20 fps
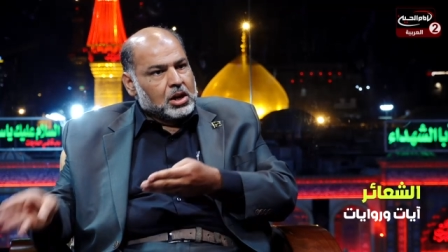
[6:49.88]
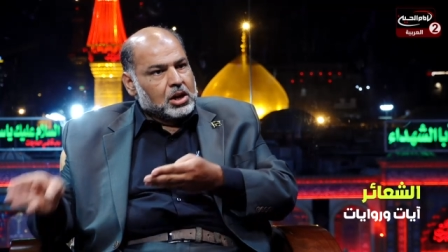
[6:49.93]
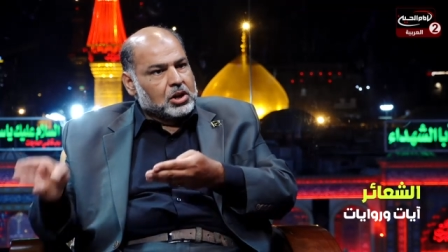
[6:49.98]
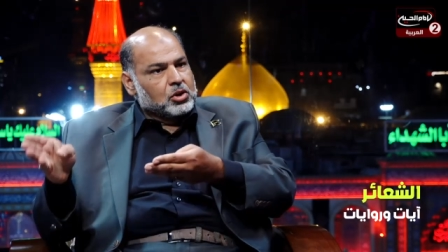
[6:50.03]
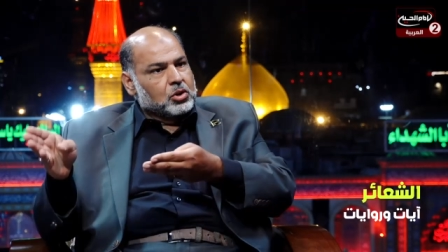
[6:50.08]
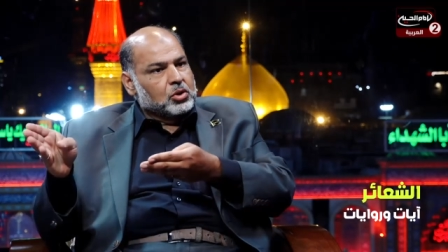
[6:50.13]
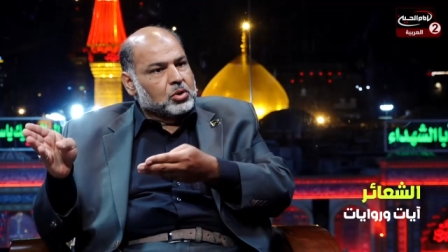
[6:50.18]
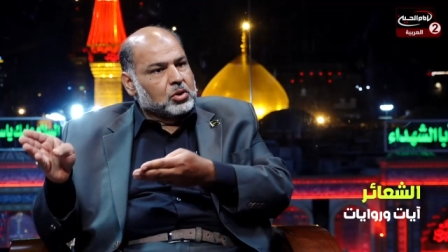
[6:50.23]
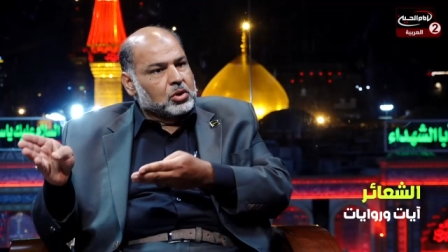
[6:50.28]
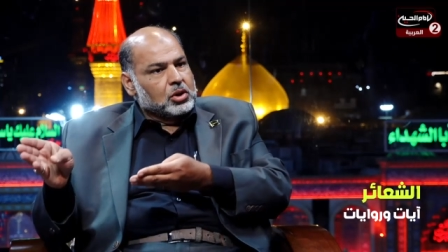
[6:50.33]

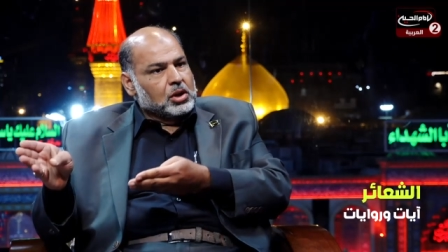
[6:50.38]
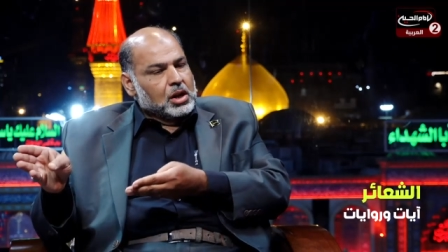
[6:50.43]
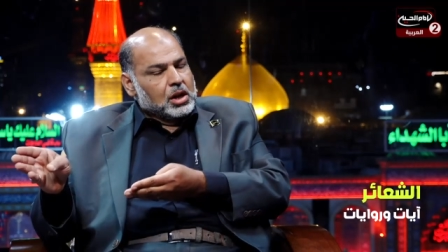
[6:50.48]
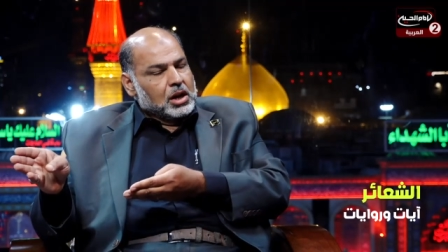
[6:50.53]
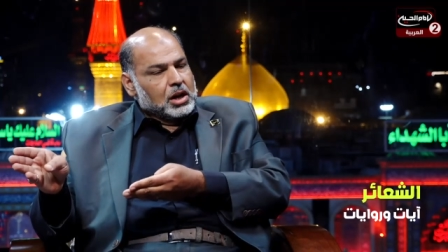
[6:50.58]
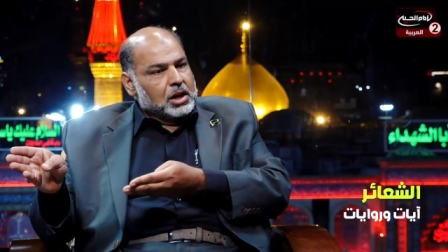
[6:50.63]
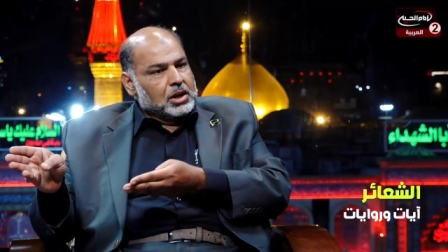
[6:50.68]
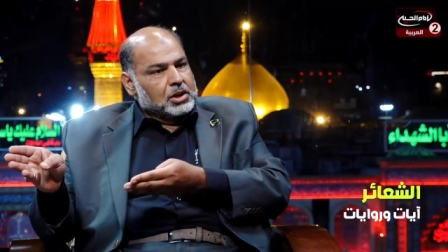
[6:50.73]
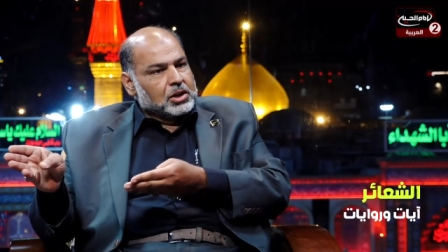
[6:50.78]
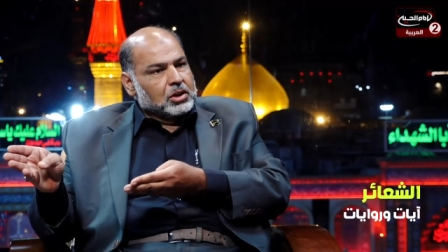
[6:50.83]
انه
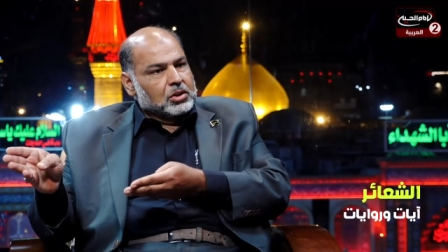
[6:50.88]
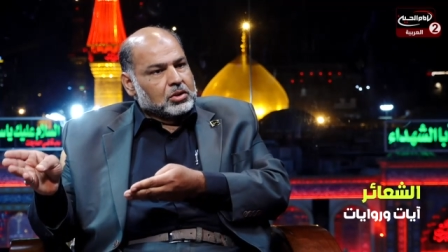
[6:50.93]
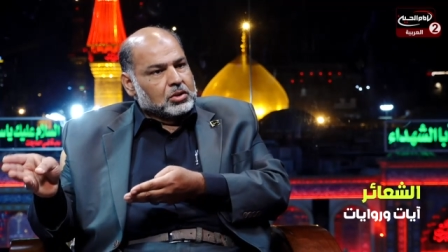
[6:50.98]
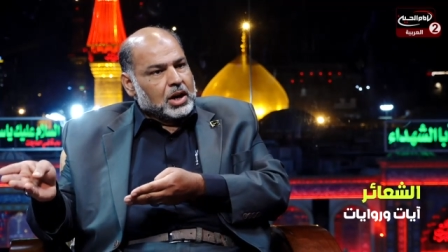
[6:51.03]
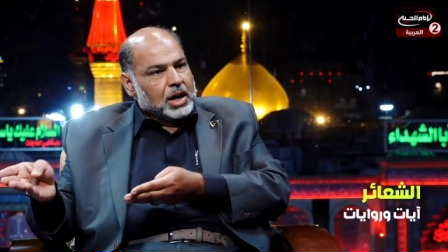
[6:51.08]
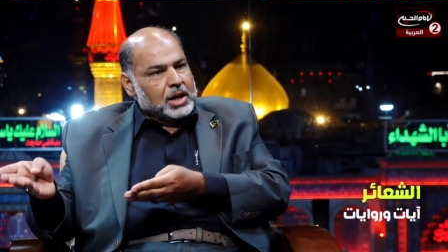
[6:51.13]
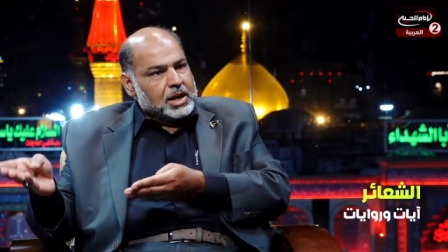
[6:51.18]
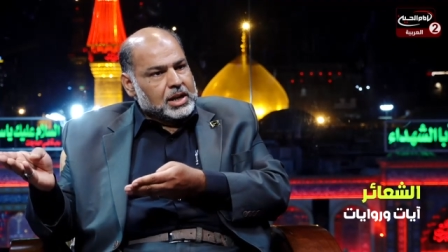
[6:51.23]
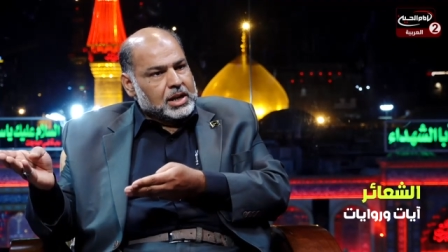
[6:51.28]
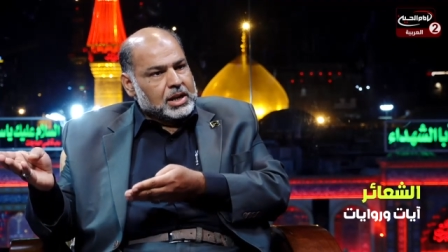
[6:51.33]
انه
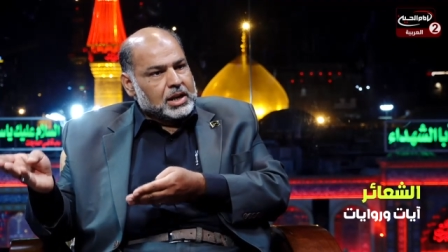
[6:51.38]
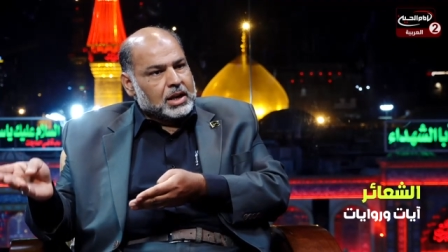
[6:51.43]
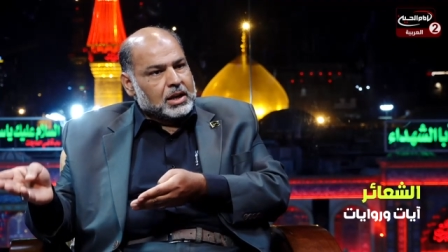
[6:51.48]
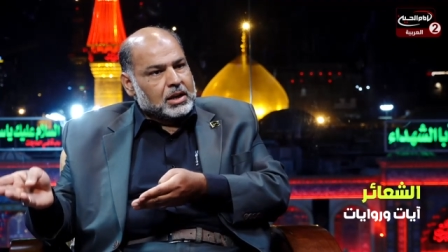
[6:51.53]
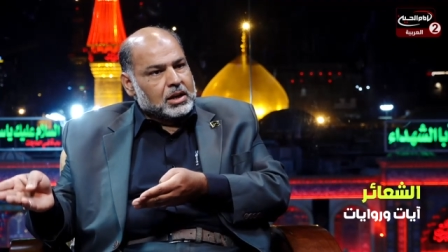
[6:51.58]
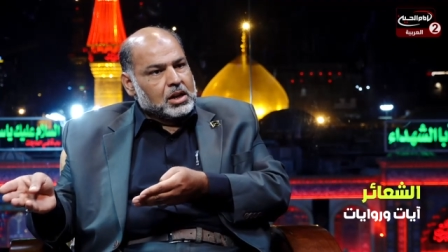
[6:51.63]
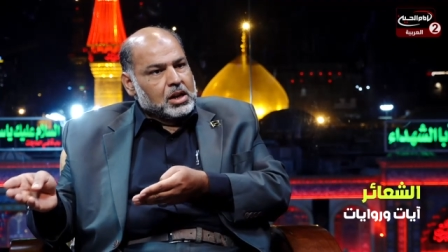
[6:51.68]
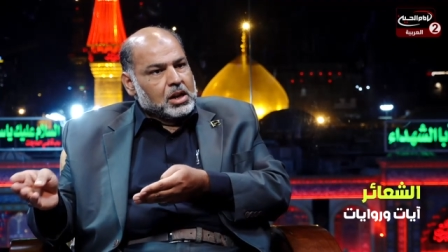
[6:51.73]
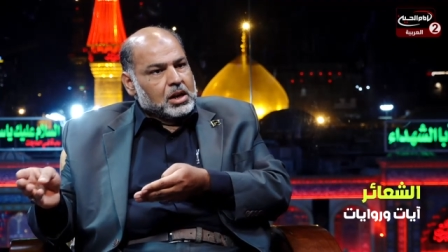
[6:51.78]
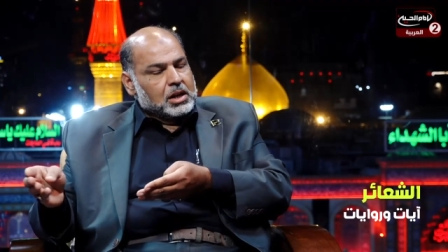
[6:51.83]
هل هي